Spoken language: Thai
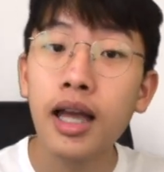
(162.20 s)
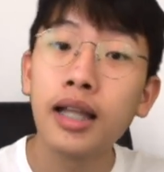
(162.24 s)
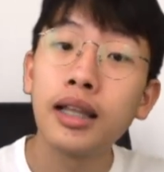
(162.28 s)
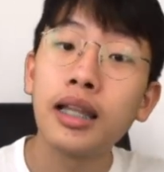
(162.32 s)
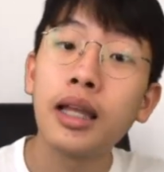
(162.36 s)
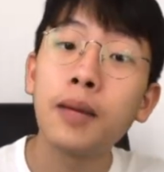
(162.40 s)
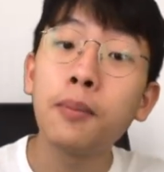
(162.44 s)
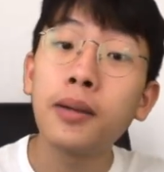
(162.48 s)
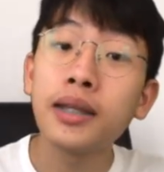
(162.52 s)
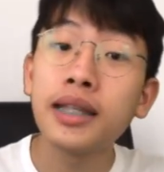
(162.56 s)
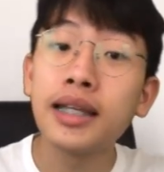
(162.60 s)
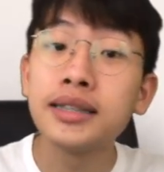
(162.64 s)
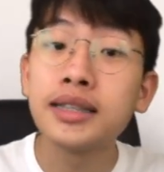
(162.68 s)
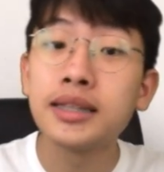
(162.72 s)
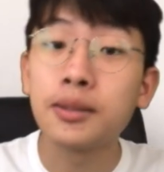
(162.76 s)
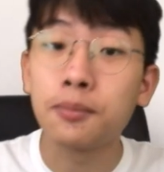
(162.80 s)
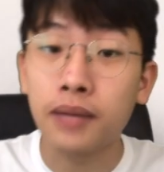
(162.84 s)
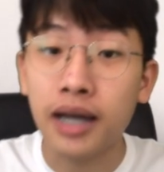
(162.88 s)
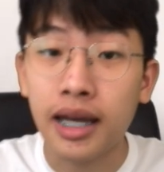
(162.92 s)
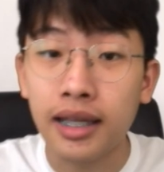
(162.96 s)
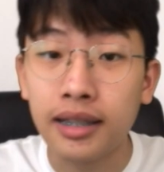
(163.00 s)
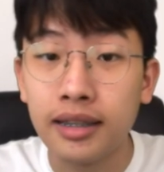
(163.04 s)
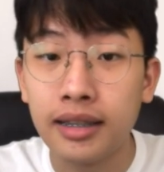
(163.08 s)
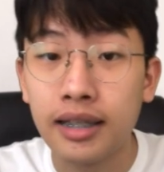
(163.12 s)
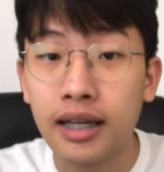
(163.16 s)
และประเด็นสำ
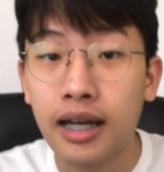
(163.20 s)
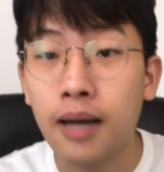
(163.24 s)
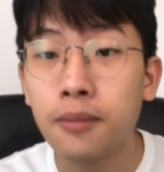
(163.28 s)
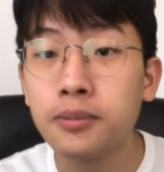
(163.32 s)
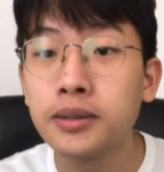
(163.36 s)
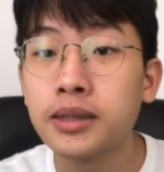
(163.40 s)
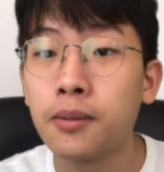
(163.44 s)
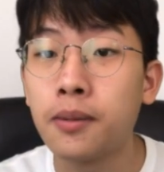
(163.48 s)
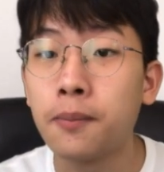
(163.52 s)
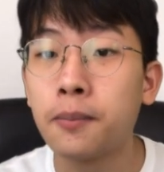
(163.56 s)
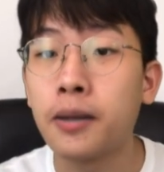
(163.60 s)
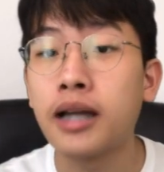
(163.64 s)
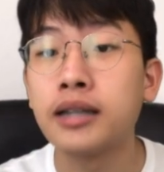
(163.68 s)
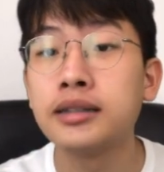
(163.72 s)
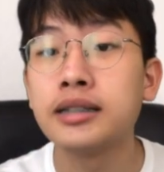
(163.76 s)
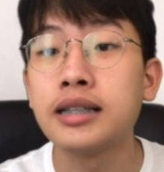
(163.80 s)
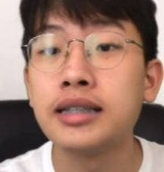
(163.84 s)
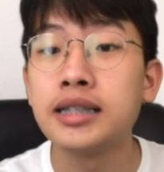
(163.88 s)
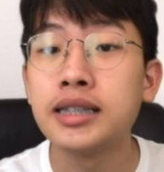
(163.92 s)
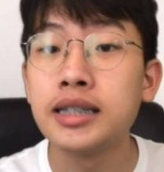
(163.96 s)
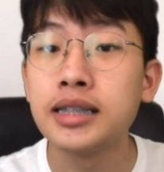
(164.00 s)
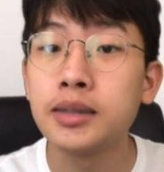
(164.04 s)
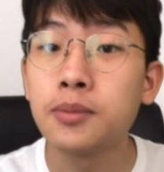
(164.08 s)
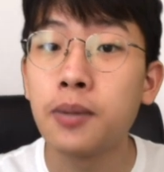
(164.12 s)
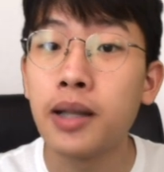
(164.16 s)
คัญเลยนะครับสำหรับการใช้
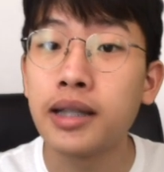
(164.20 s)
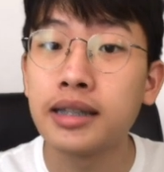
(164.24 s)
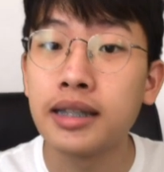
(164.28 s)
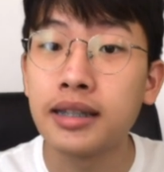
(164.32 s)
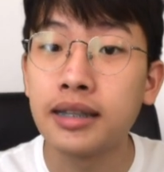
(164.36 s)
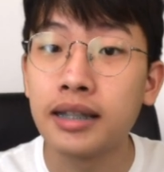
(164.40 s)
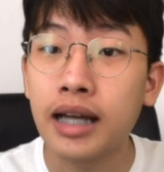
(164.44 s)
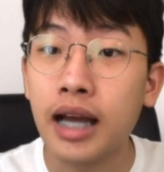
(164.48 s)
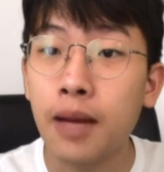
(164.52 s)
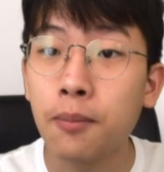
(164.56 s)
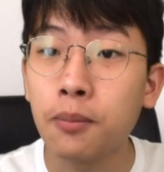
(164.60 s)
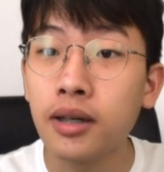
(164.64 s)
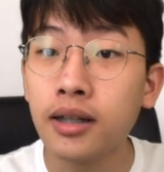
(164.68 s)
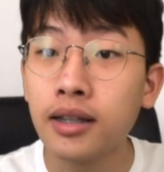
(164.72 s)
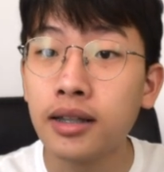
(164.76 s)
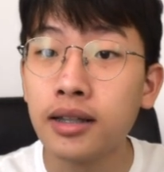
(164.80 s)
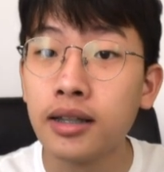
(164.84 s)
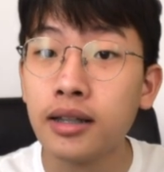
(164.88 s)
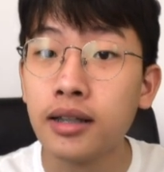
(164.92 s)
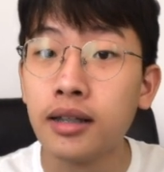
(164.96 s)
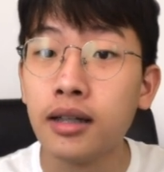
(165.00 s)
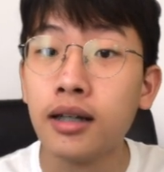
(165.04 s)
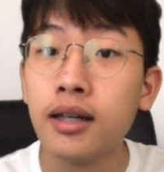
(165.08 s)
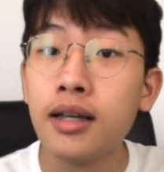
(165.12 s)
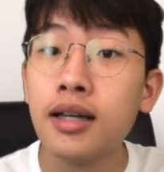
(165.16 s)
ซิสพาตินนะครับ ก็คื
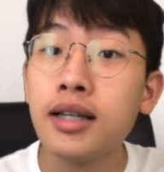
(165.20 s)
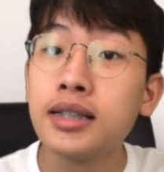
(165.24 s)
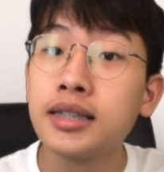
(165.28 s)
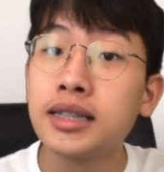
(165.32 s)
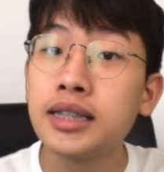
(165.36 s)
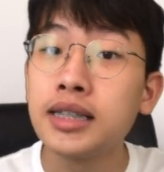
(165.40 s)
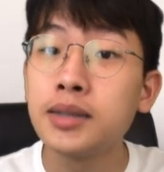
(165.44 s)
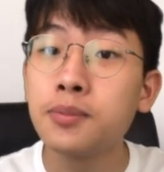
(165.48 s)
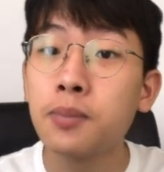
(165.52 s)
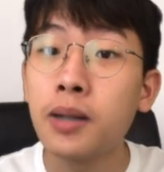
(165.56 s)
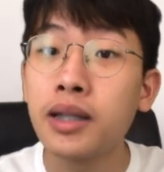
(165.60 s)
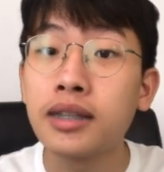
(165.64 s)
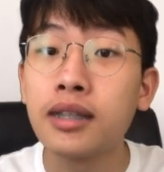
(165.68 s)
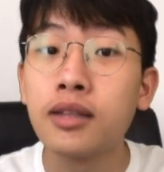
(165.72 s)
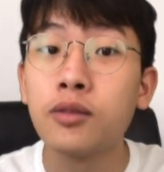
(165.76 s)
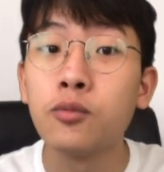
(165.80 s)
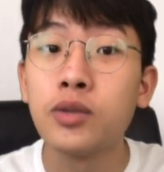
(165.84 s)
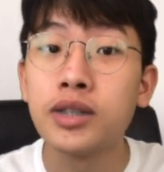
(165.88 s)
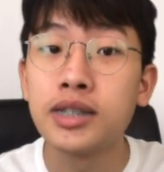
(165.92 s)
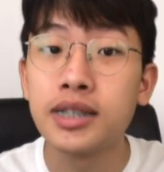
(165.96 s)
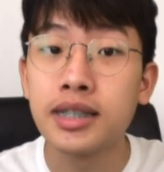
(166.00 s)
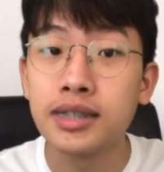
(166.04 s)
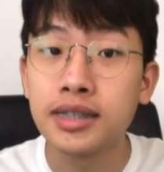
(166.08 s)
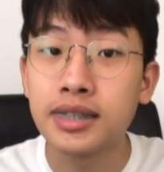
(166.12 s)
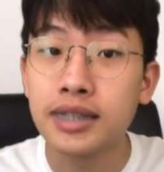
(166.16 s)
อซิสพาติน
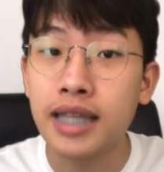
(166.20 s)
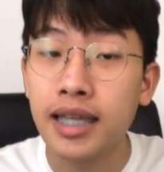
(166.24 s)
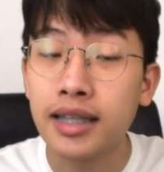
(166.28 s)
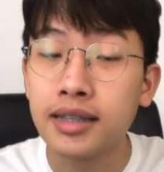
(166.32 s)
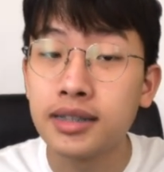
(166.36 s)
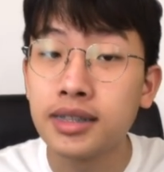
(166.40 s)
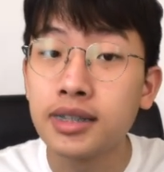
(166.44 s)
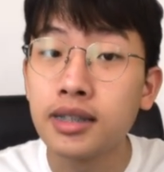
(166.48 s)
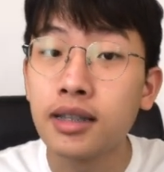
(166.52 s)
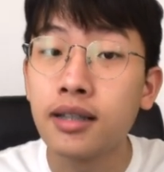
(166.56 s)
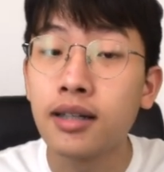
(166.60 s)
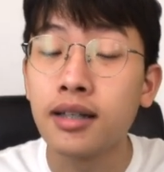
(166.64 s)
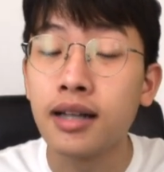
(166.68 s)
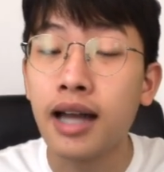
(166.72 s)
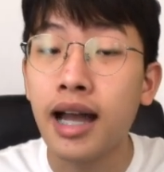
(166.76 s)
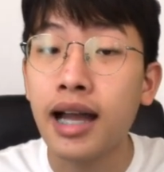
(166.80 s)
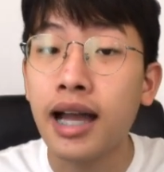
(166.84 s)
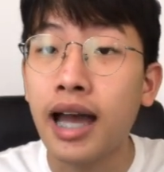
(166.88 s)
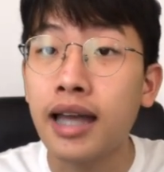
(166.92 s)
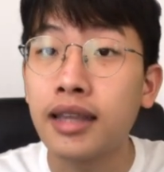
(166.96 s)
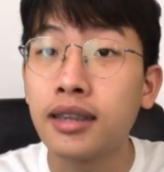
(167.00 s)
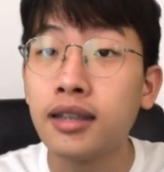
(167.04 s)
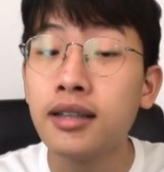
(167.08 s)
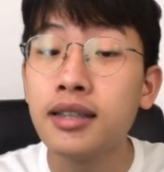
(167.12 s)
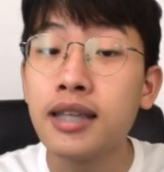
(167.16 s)
รีสิสแตนซ์หรืออา
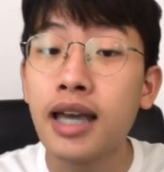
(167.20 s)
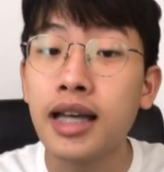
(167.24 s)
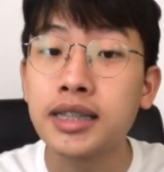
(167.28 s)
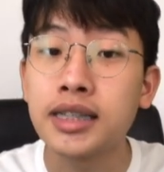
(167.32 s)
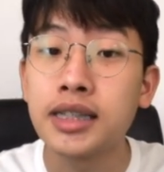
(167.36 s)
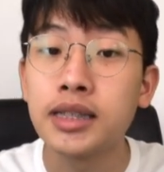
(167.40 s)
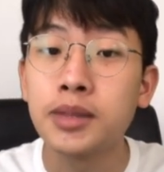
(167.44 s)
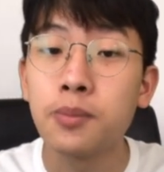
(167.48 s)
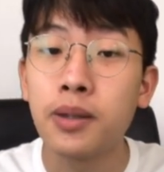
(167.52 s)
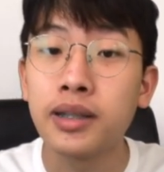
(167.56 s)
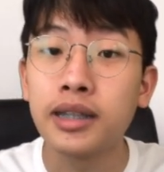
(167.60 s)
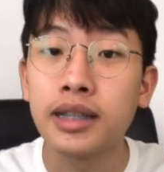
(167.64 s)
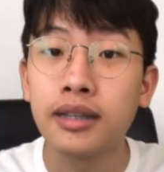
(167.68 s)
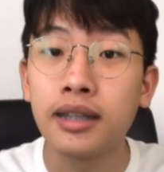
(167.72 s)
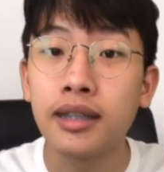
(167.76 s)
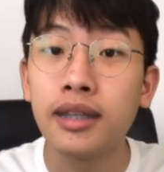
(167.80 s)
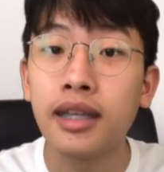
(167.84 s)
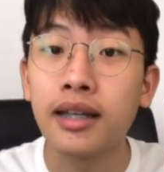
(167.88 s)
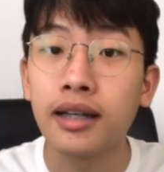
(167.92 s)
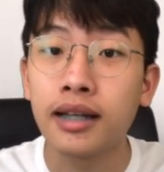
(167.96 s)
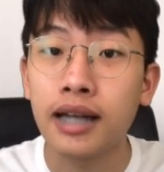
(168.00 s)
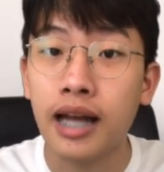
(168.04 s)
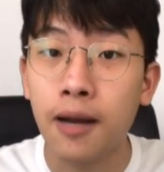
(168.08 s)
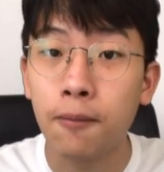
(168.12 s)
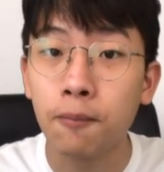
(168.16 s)
การดื้อยาซิสพาตินนั่นเอ
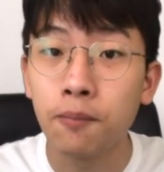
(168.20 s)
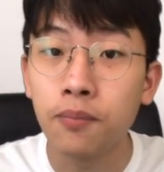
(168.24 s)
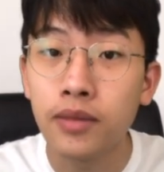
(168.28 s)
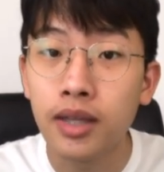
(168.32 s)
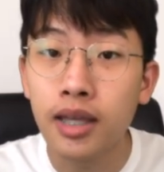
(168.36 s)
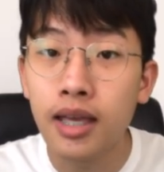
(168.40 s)
งครับ